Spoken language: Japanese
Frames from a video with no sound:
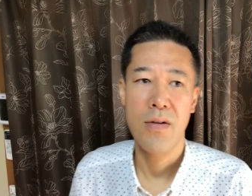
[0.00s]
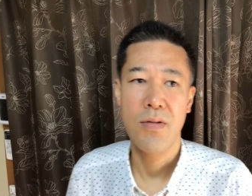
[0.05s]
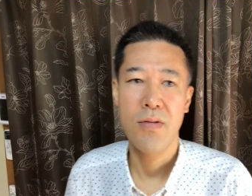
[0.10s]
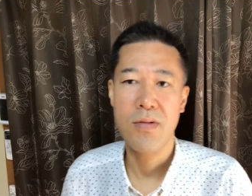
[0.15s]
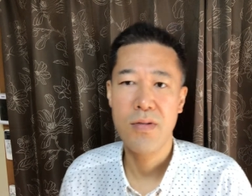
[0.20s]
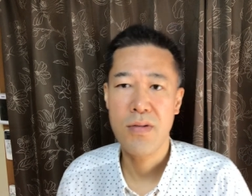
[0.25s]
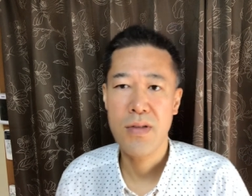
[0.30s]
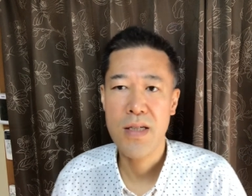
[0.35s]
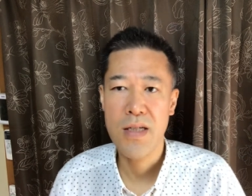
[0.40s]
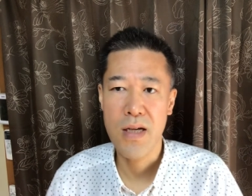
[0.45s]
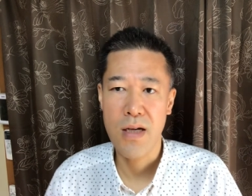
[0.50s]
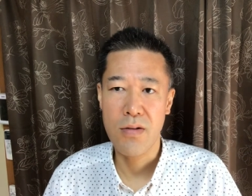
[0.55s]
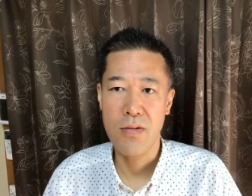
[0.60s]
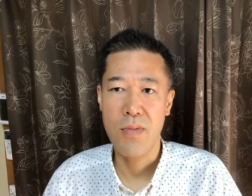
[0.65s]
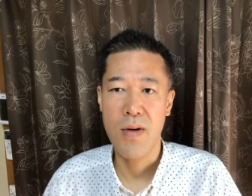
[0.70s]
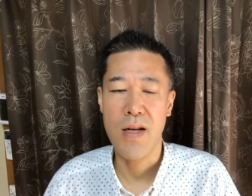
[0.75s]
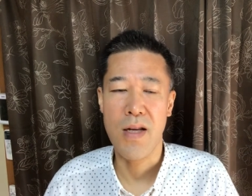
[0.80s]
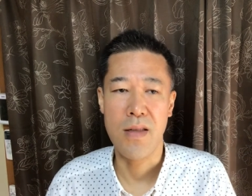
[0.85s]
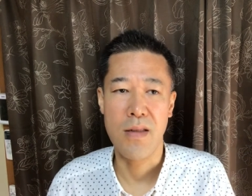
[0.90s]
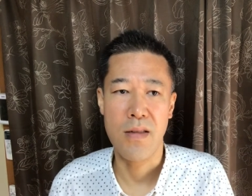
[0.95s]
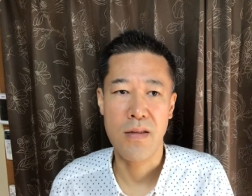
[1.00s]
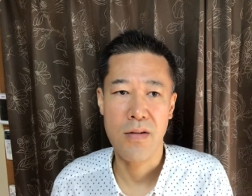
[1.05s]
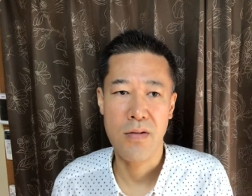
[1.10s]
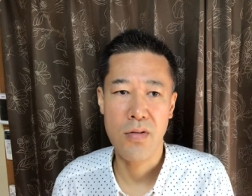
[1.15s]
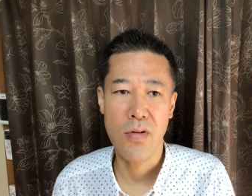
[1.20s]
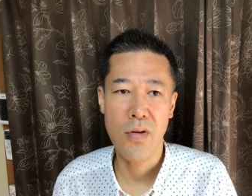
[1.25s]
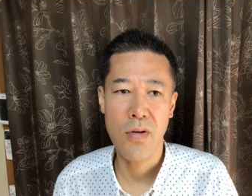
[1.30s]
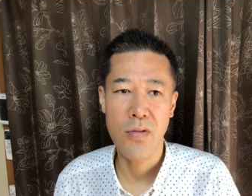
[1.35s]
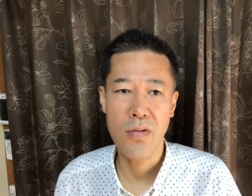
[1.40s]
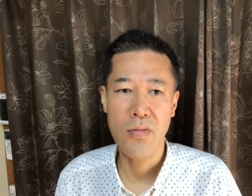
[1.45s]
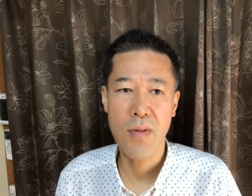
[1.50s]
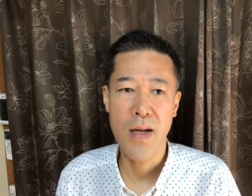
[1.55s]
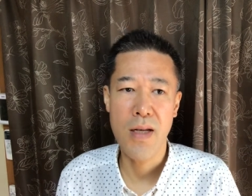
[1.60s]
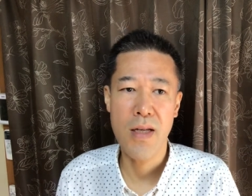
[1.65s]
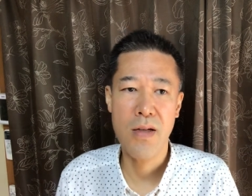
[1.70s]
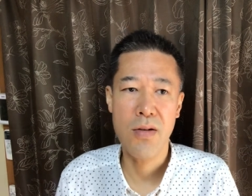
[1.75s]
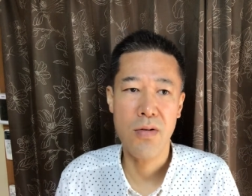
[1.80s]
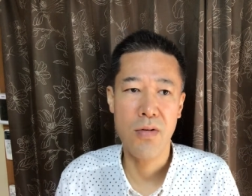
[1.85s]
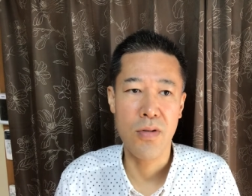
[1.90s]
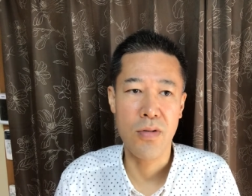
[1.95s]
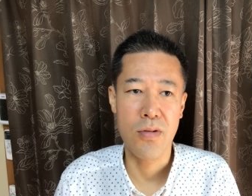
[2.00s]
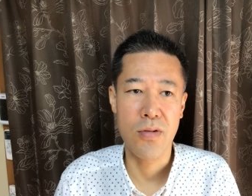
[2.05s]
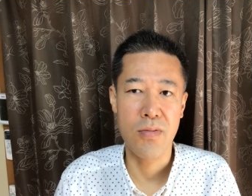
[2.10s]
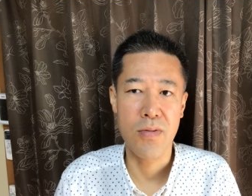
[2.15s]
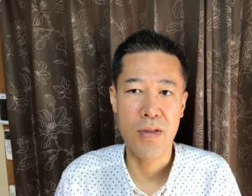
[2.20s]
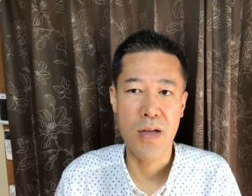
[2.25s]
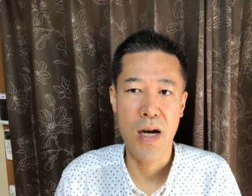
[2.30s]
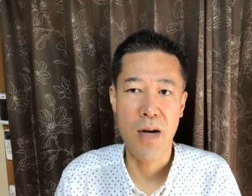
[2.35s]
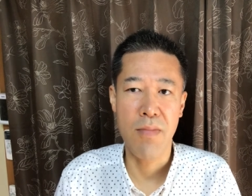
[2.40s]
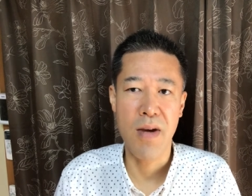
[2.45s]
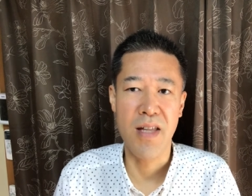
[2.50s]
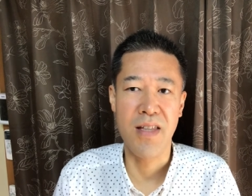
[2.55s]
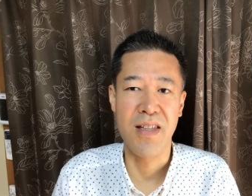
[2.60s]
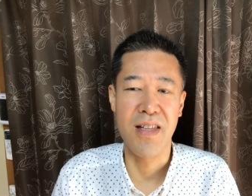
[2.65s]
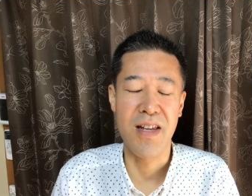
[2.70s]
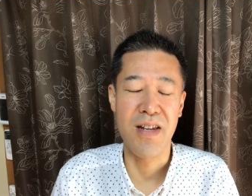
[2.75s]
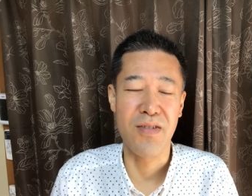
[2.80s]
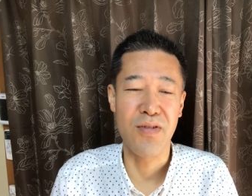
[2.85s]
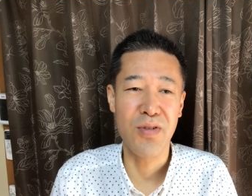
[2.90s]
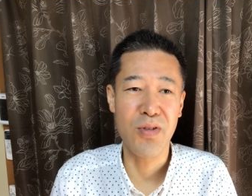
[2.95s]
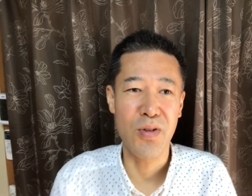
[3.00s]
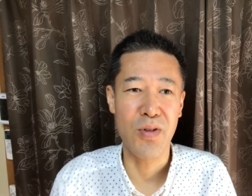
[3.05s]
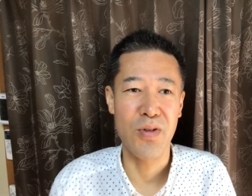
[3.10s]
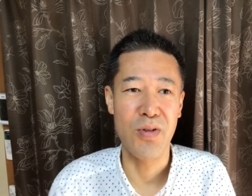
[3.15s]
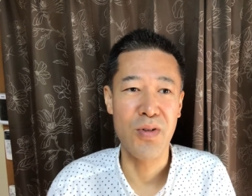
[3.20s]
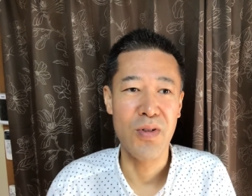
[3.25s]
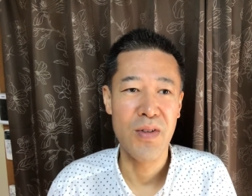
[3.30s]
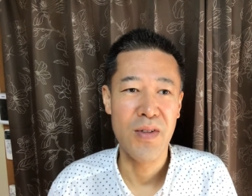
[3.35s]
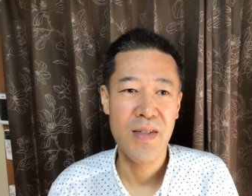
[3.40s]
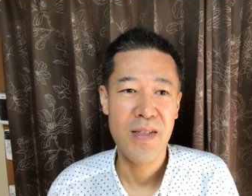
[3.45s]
ウイスキーが沼なんですが、その沼にこう自分がはまっていくという